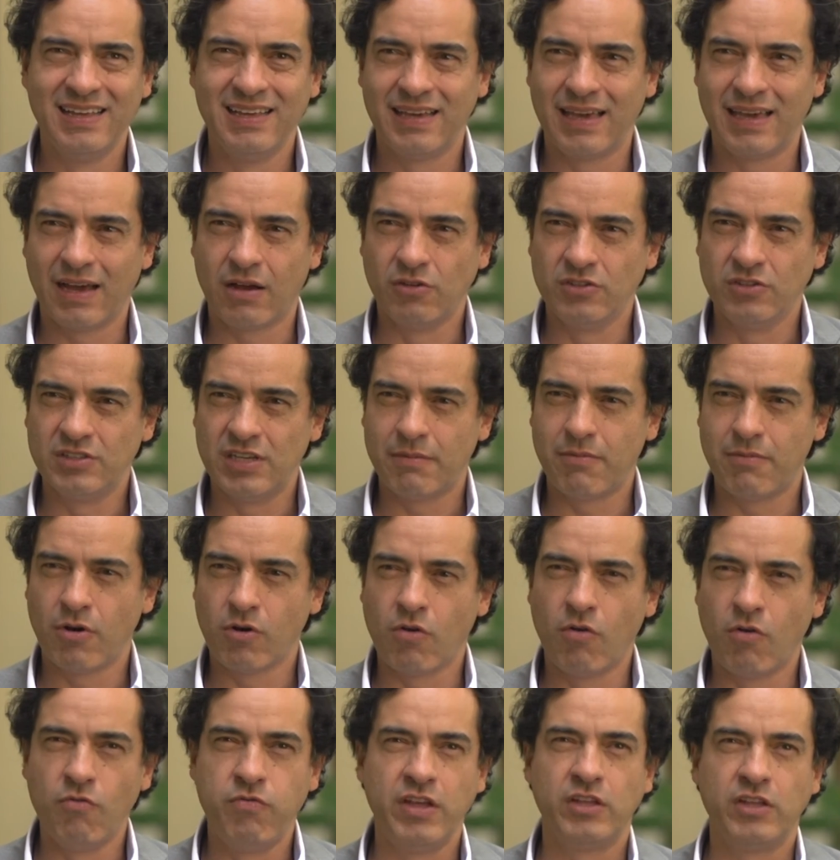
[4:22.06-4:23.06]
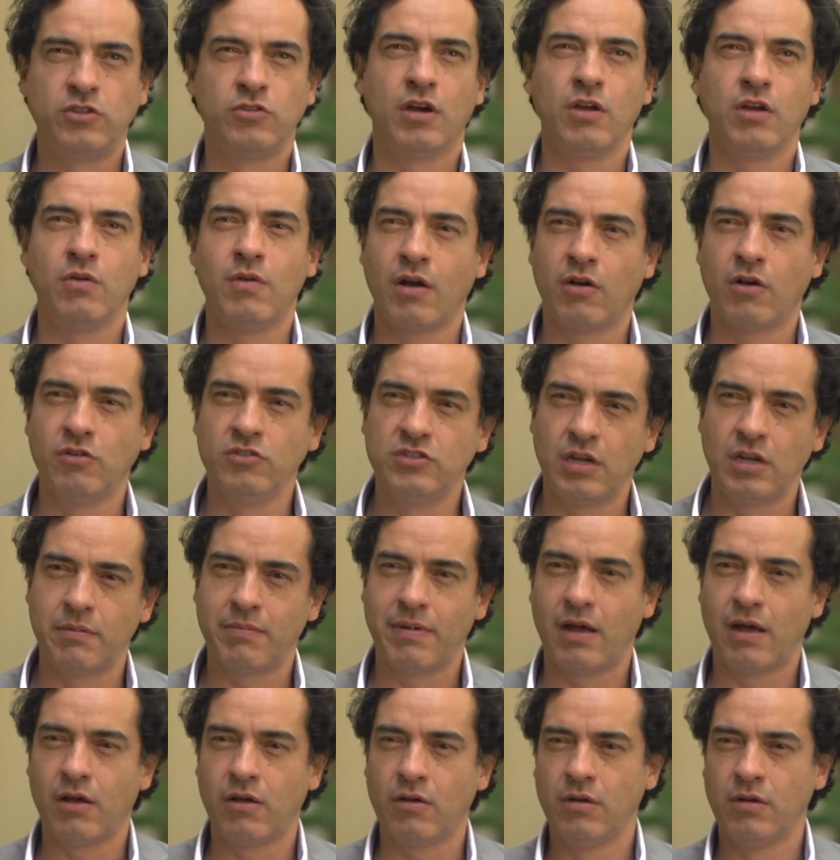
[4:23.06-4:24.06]
que conserva un conflicto que lo ha
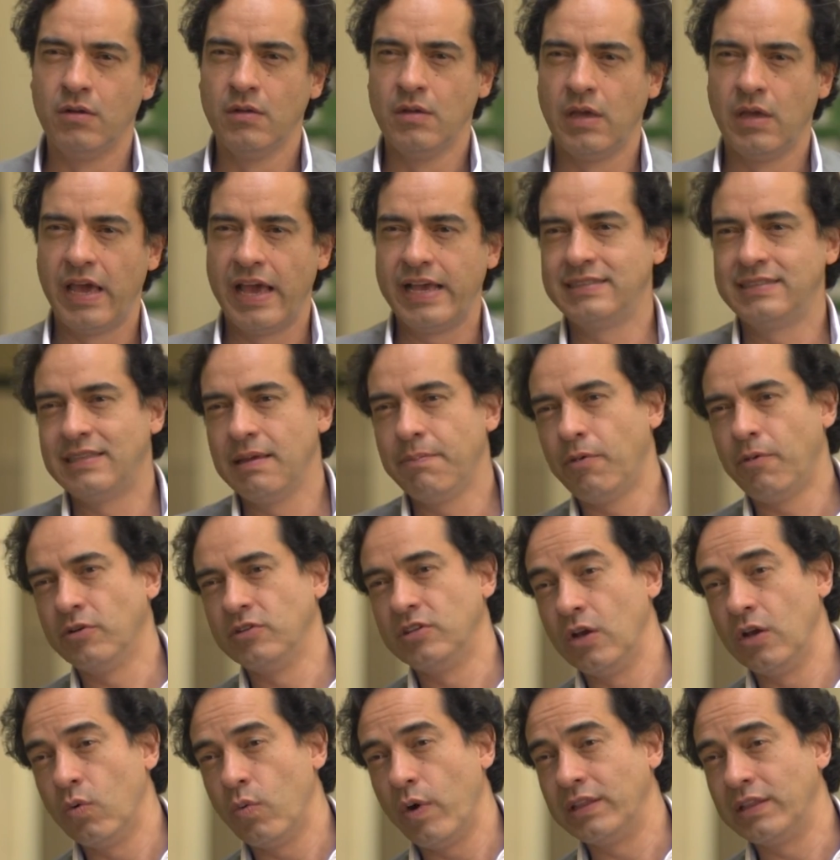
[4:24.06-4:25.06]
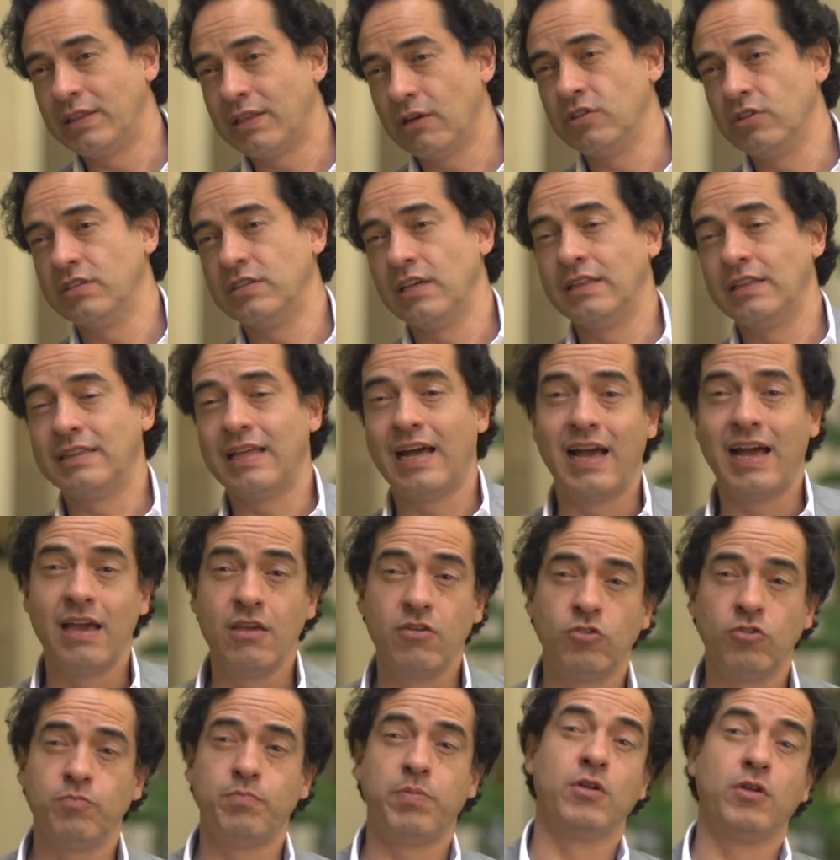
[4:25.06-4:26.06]
conservado este por 50 o 60
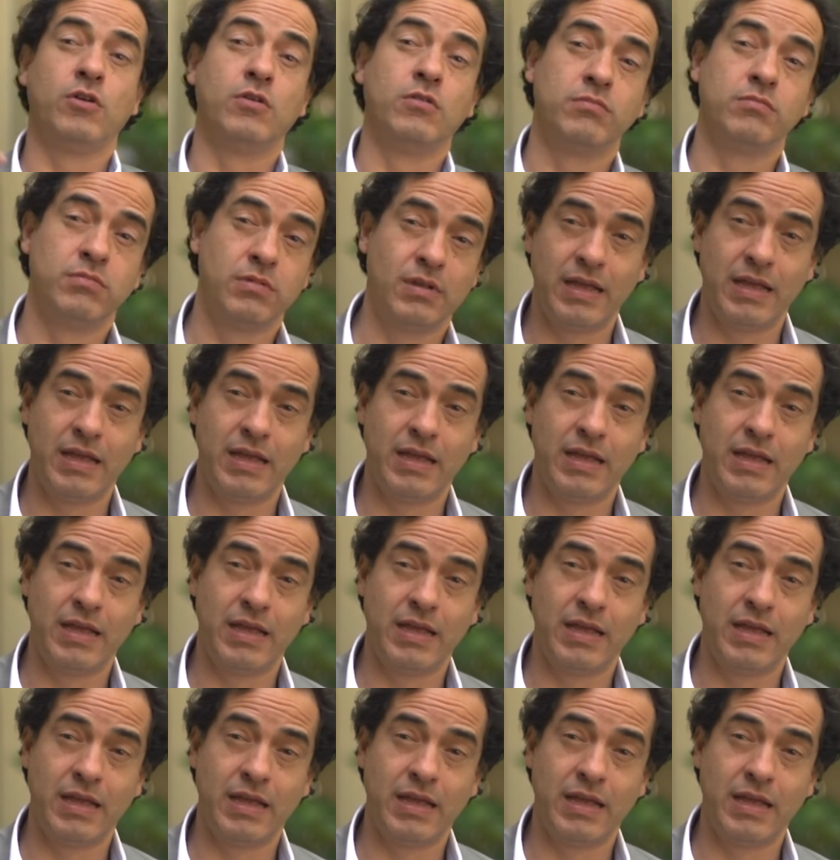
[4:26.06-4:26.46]
años, pero